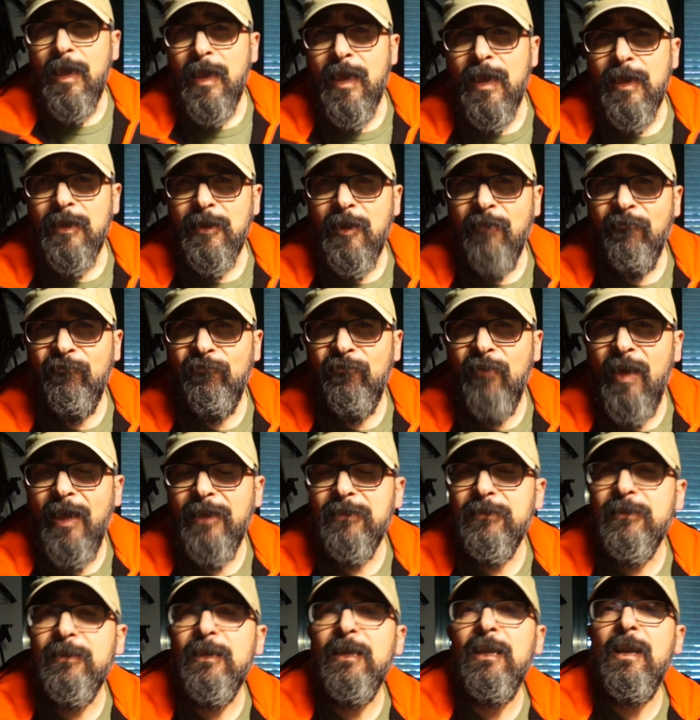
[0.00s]
E in
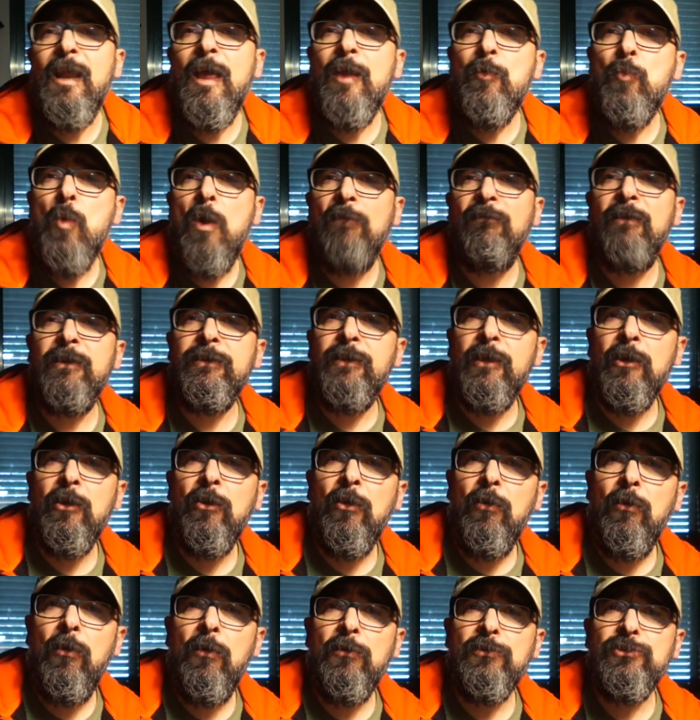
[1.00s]
effetti le nuove
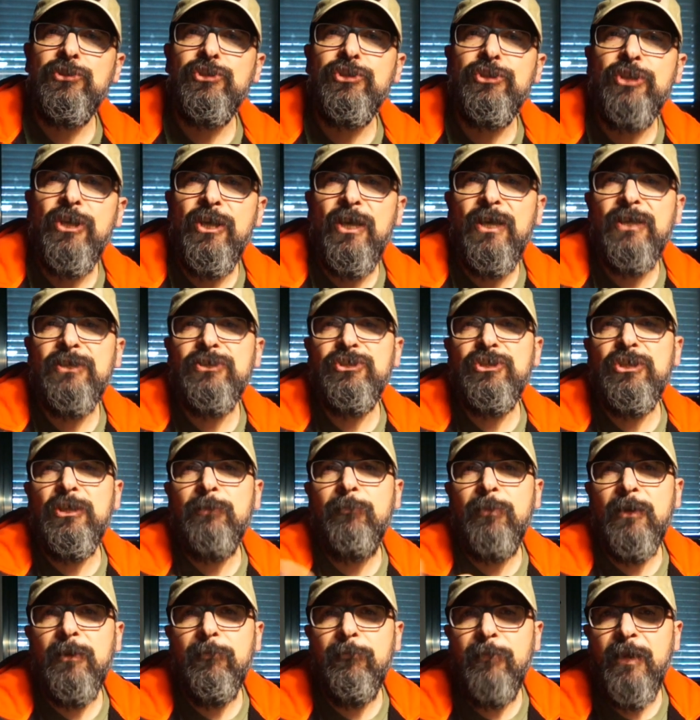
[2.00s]
tecnologie
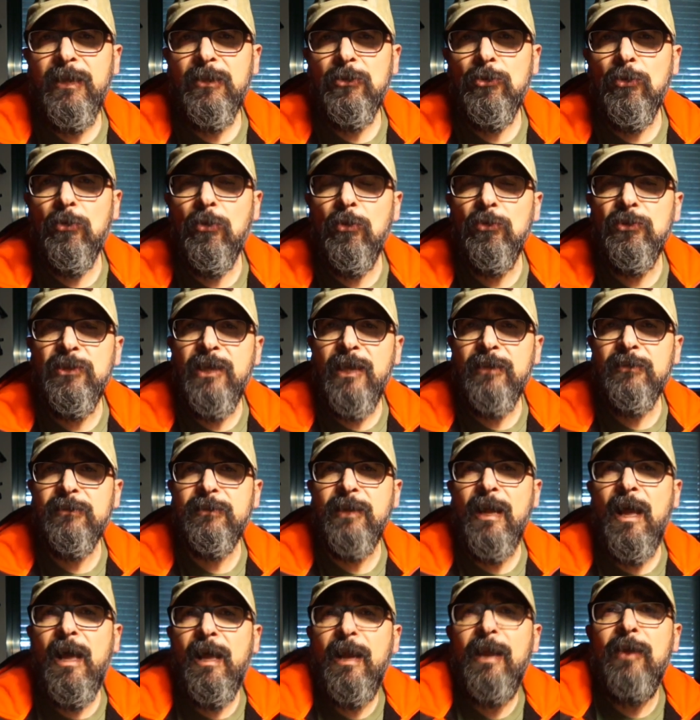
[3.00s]
ci permettono di
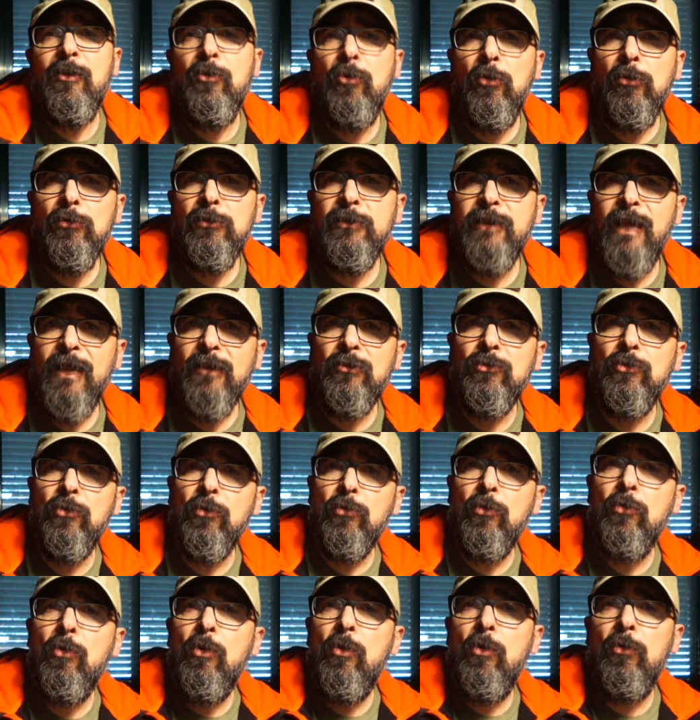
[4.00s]
entrare in
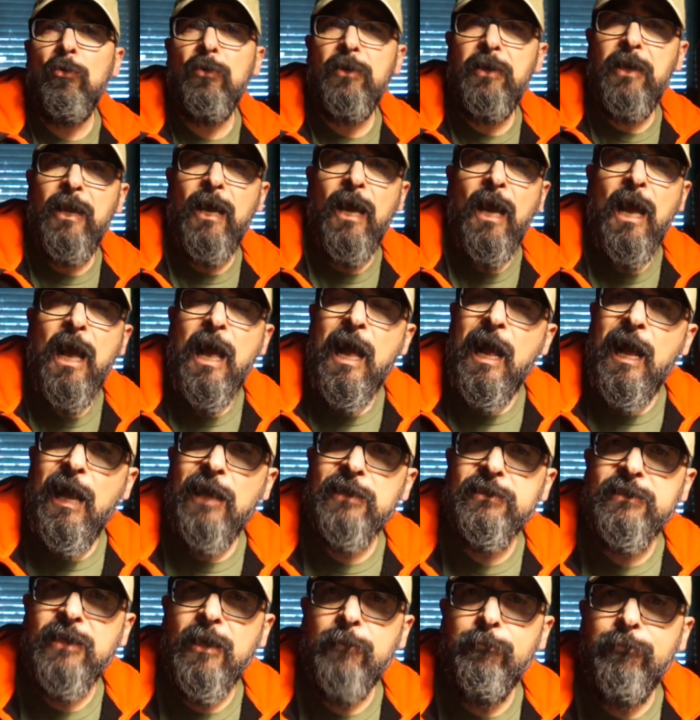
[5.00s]
contatto con
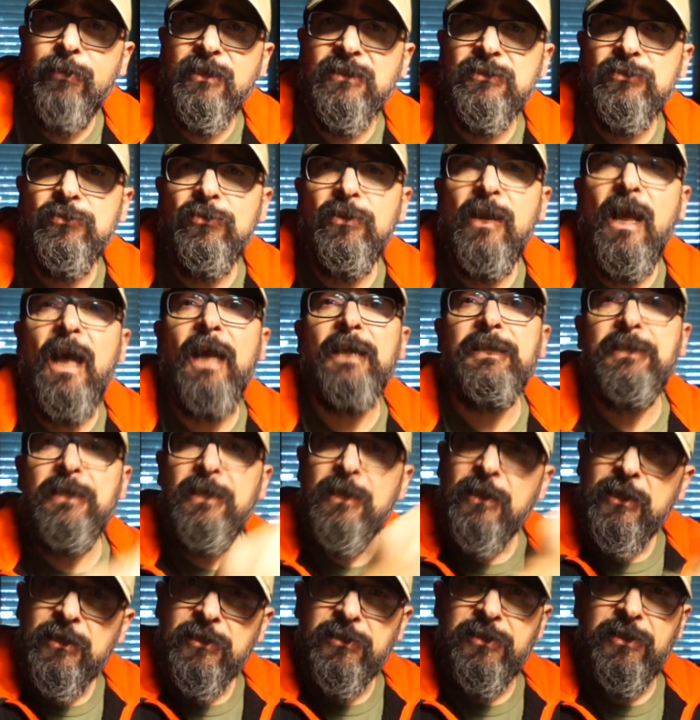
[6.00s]
altri
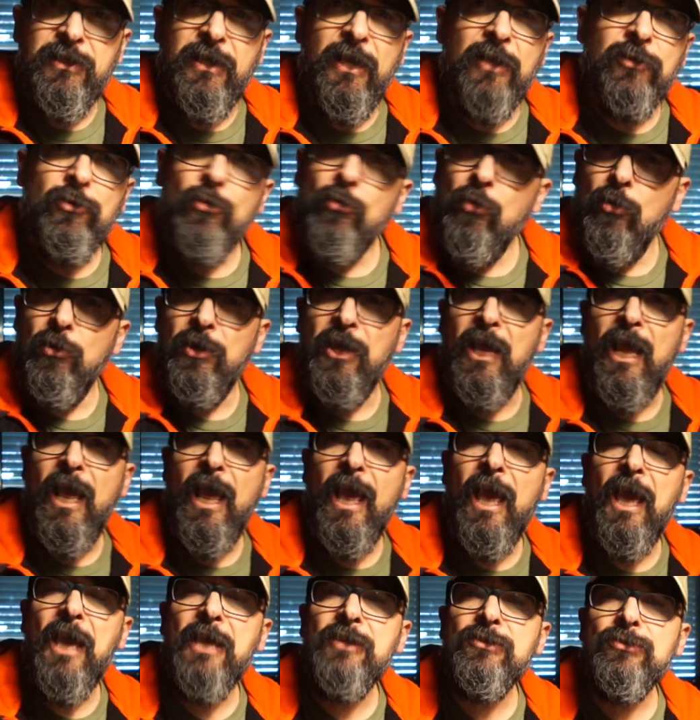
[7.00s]
appassionati, tiratori
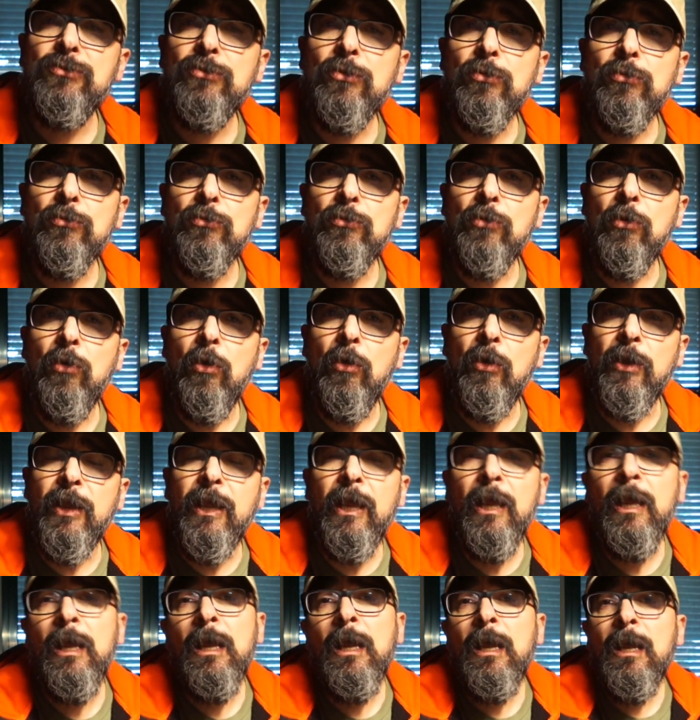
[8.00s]
e
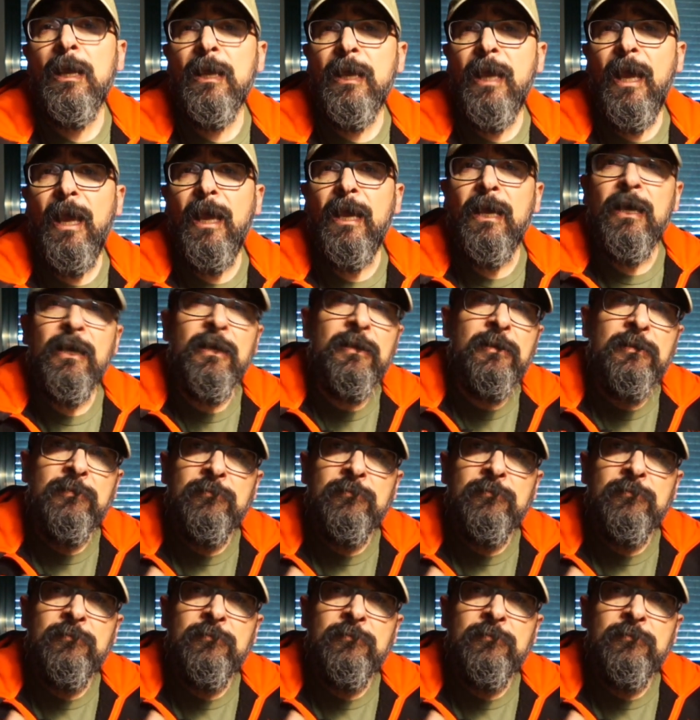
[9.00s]
istruttori che